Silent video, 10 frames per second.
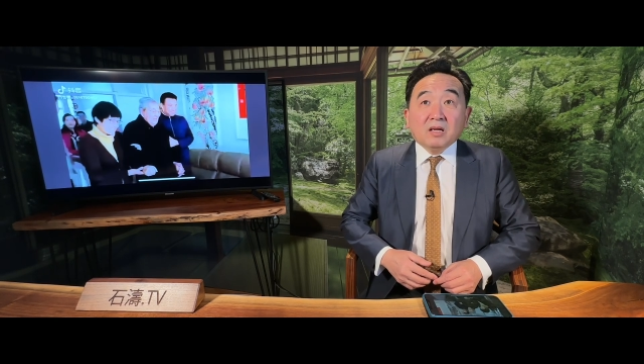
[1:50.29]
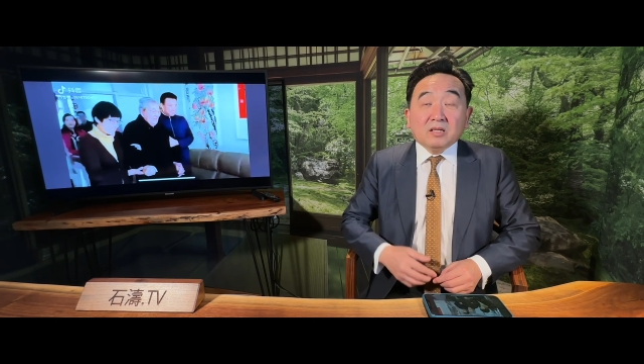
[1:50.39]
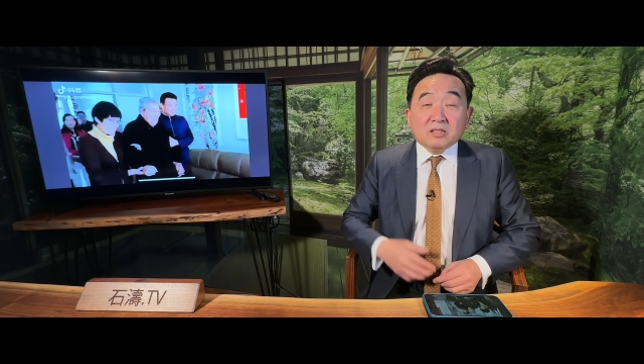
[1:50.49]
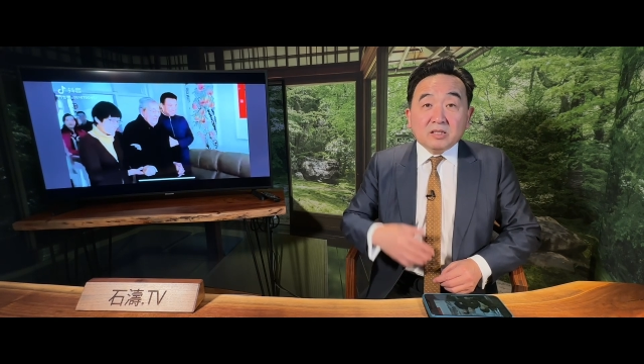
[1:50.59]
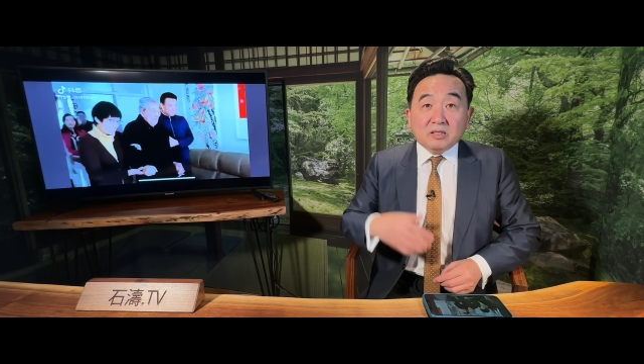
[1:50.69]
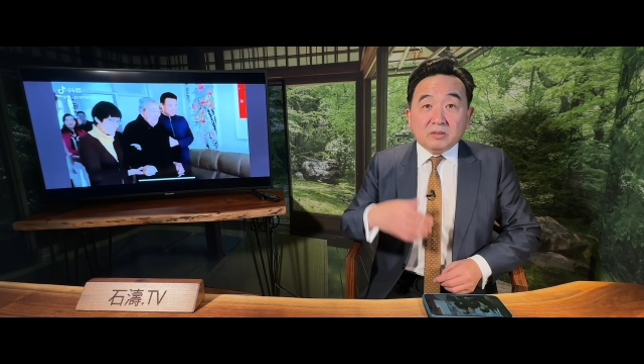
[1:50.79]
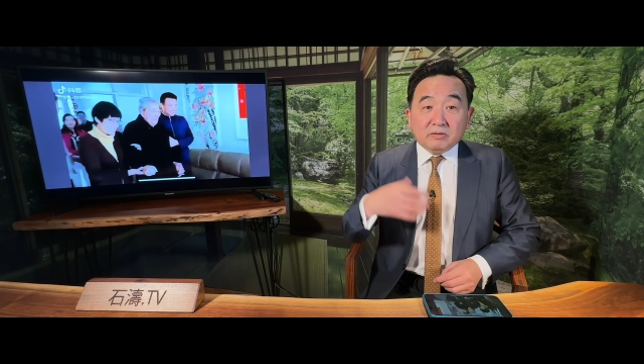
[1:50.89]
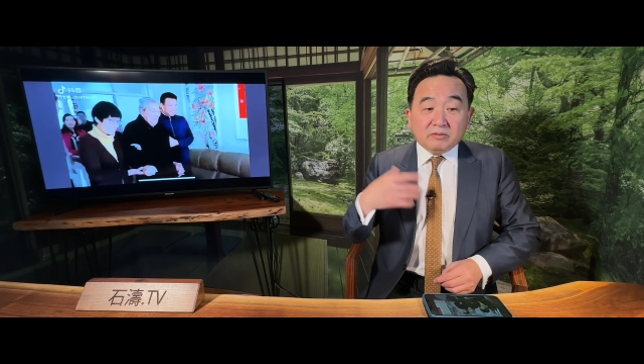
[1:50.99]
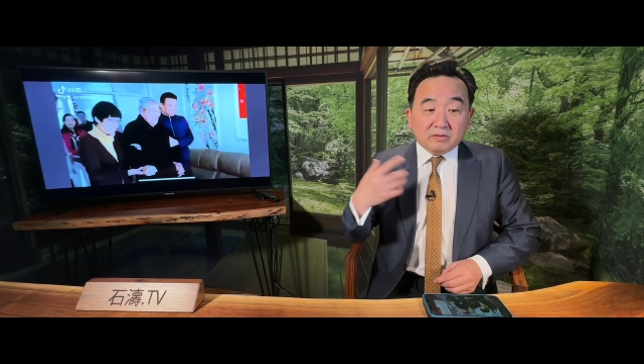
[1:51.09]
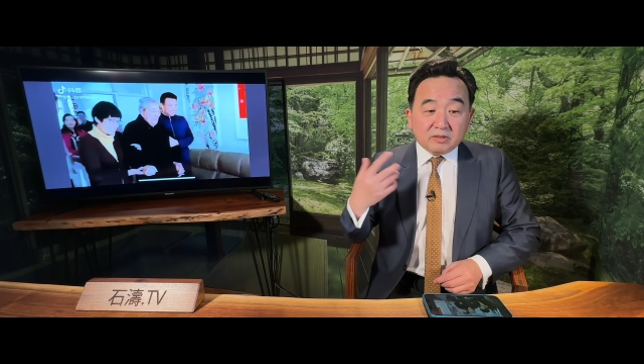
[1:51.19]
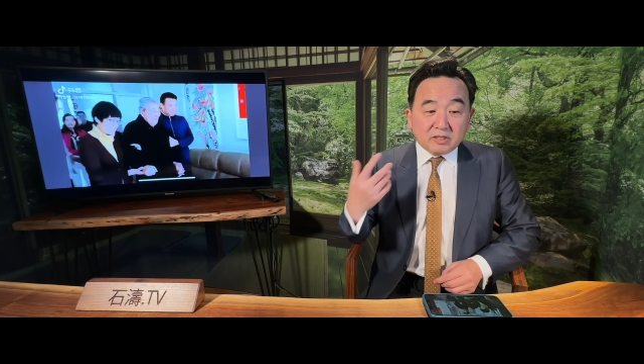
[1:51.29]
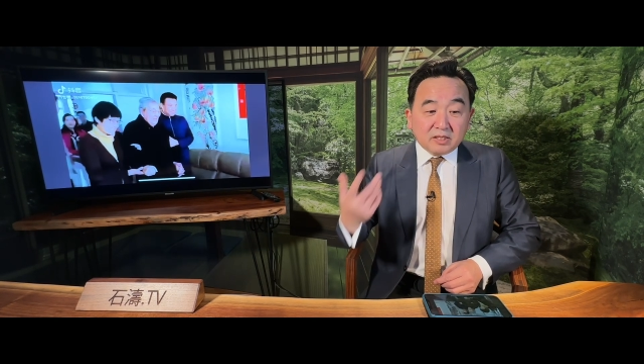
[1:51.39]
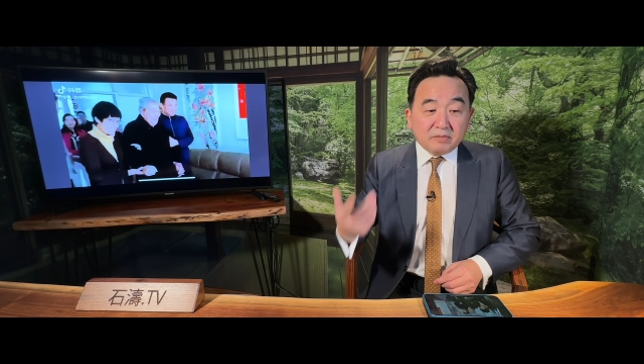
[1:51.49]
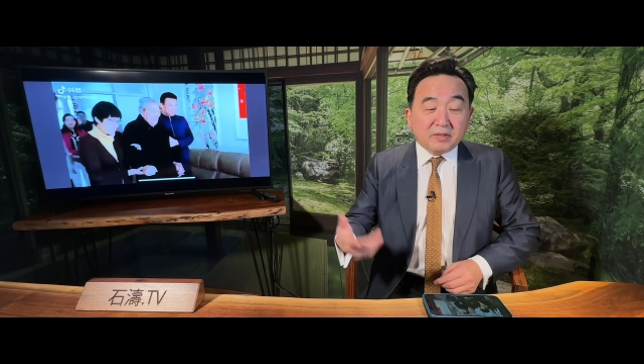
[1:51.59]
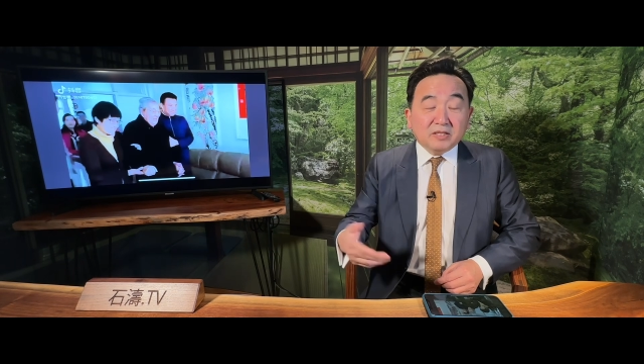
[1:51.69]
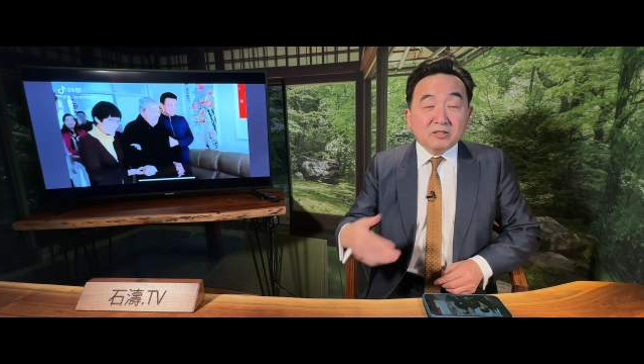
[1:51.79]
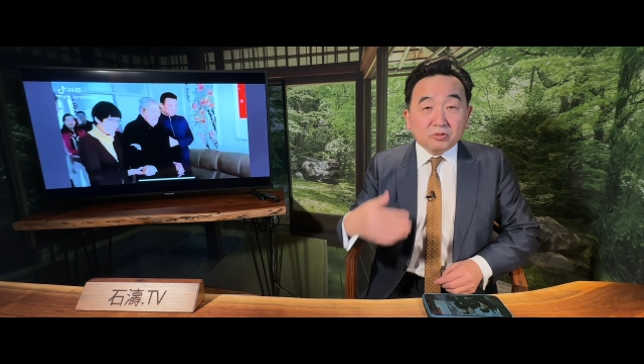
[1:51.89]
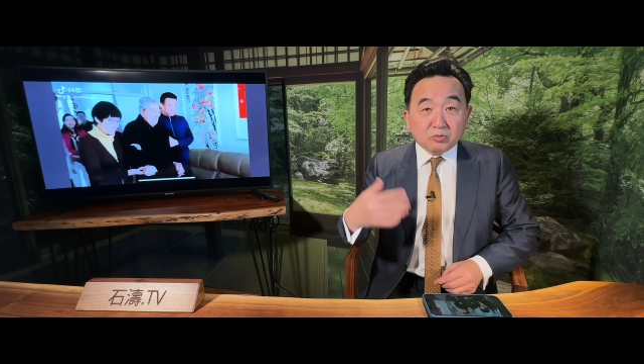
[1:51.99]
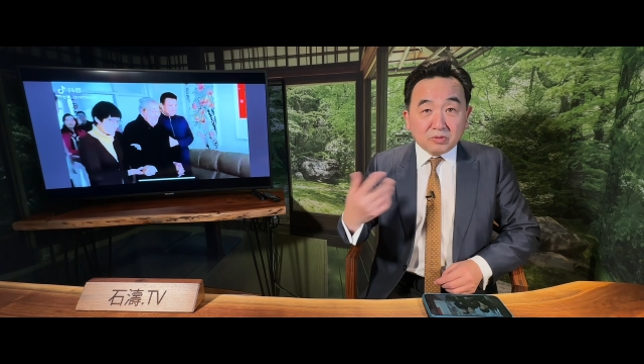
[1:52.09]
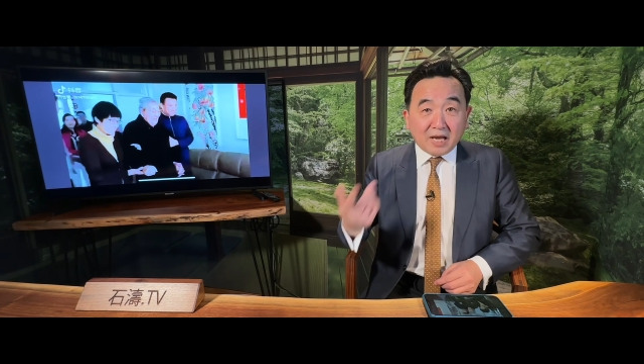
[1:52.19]
是视频
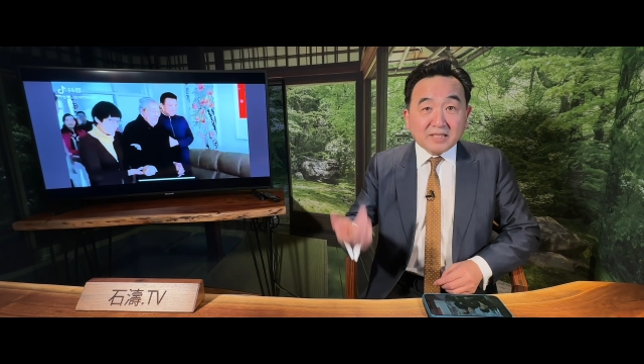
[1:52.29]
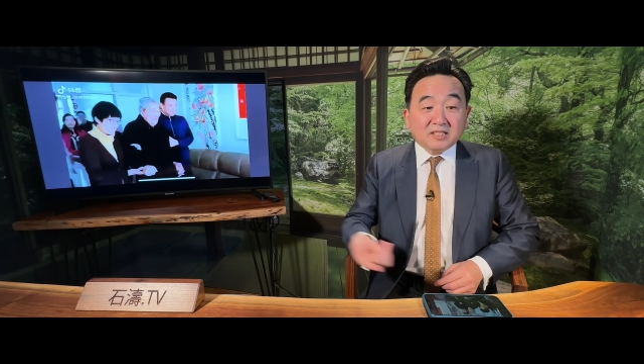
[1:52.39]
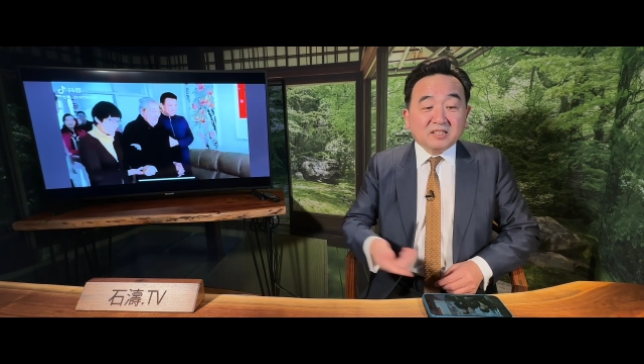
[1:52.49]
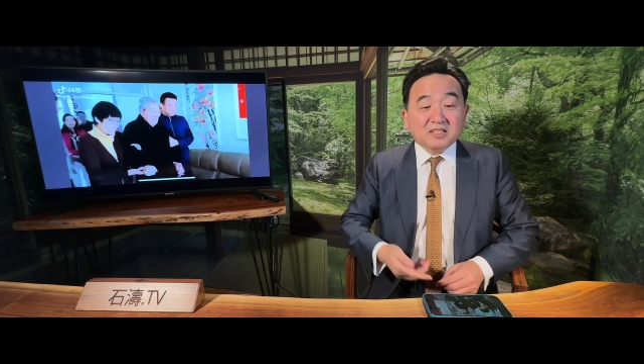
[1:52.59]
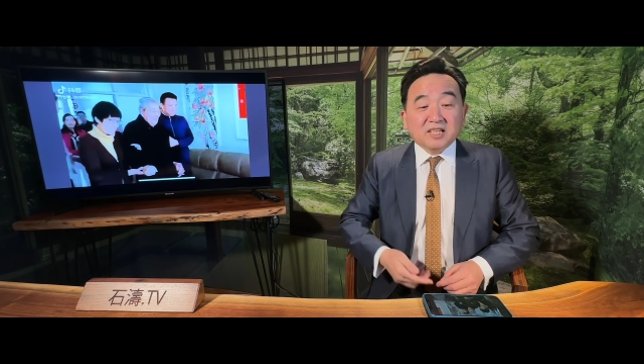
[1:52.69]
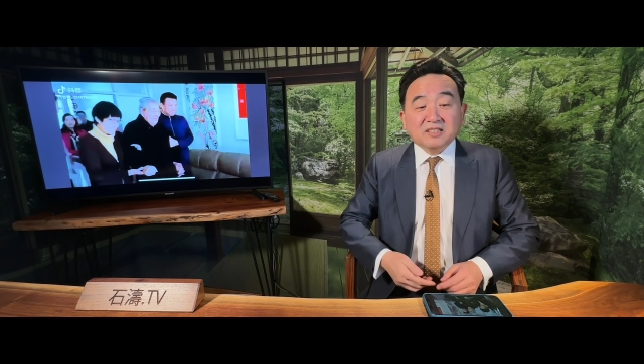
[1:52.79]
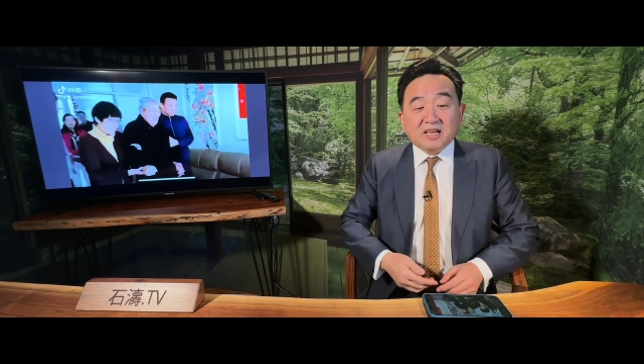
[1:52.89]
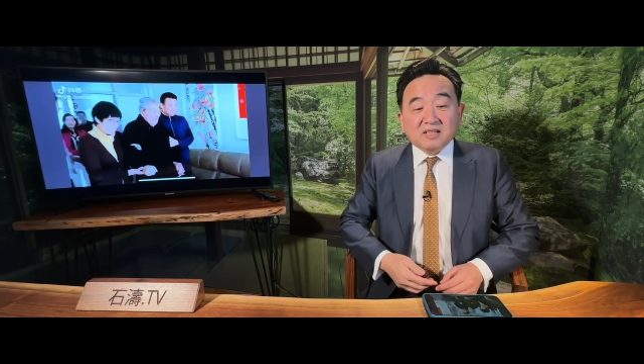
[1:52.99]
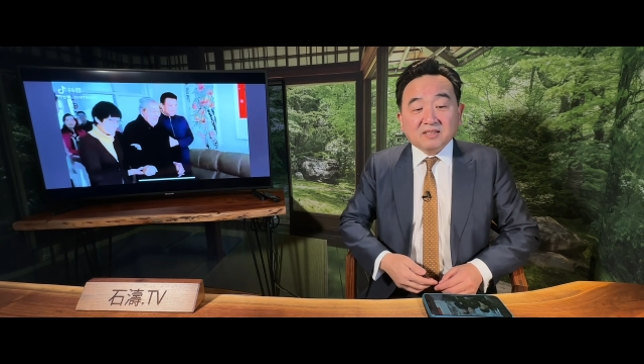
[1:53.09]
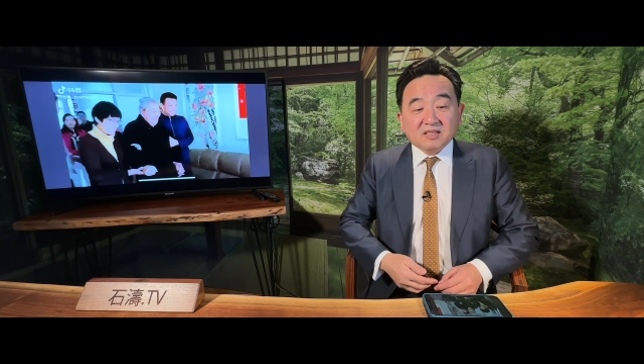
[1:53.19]
出来的时间点，